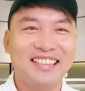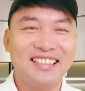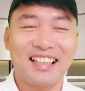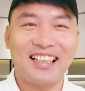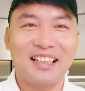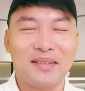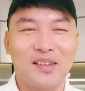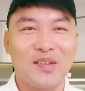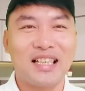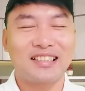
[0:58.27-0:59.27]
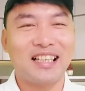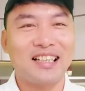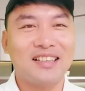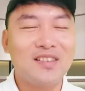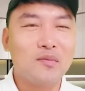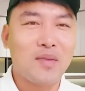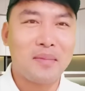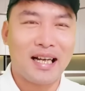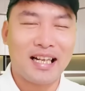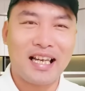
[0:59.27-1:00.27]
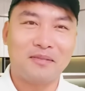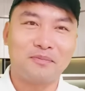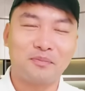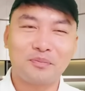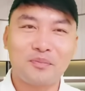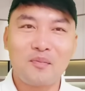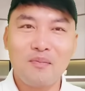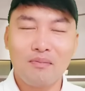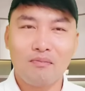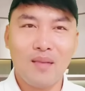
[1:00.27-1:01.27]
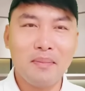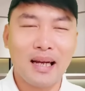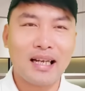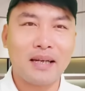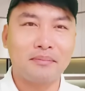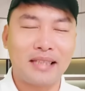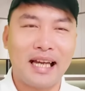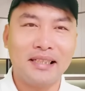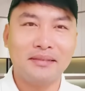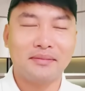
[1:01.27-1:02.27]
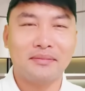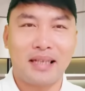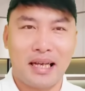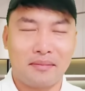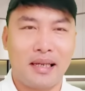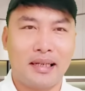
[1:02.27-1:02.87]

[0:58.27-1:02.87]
trời ơi mà độ nhan sắc ba mặt cái đầm ba mặt cái đầm trắng mà đặc biệt